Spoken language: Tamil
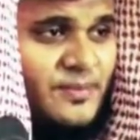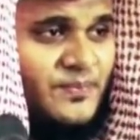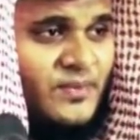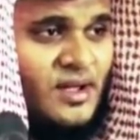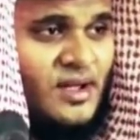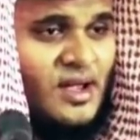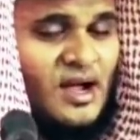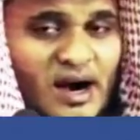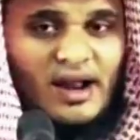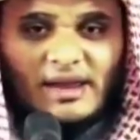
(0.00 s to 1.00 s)
அது
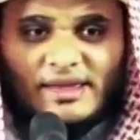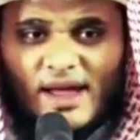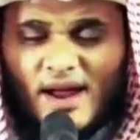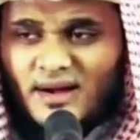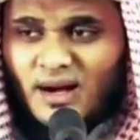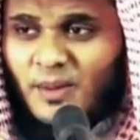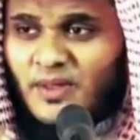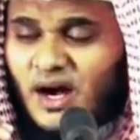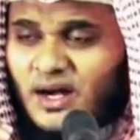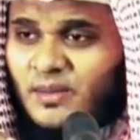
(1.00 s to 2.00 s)
ஆனால் ஏன்
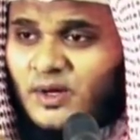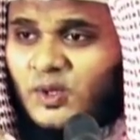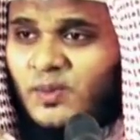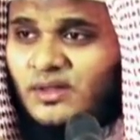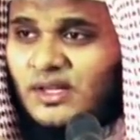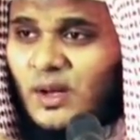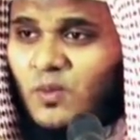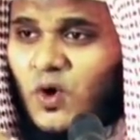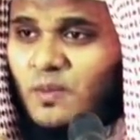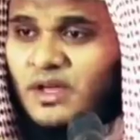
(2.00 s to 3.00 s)
ரமதானில் மட்டும் இந்த
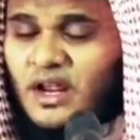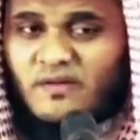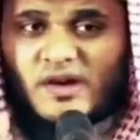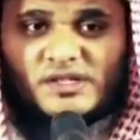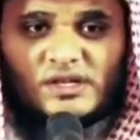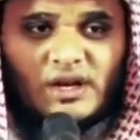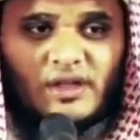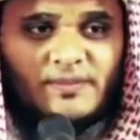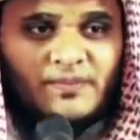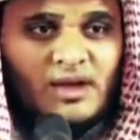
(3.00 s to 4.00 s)
சமூகம்
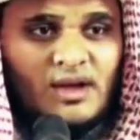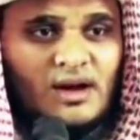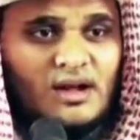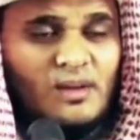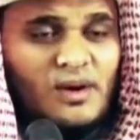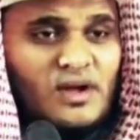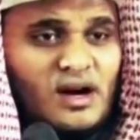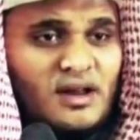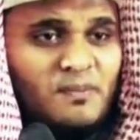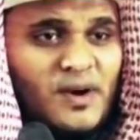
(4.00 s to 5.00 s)
நிறைவேற்றுகிறது
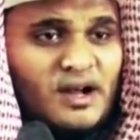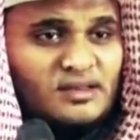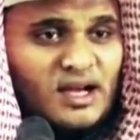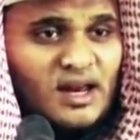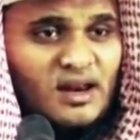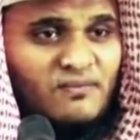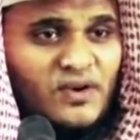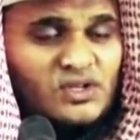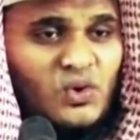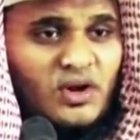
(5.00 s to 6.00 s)
ரமதானில் பார்த்தால்
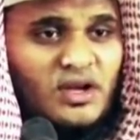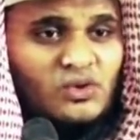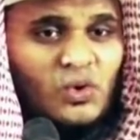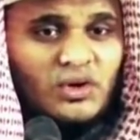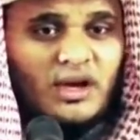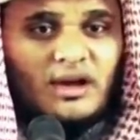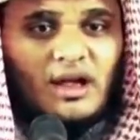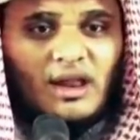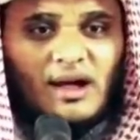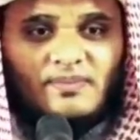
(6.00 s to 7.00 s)
பஜருடைய
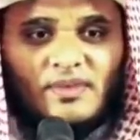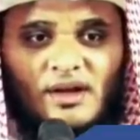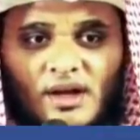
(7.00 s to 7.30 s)
தொழுகைக்கெல்லாம்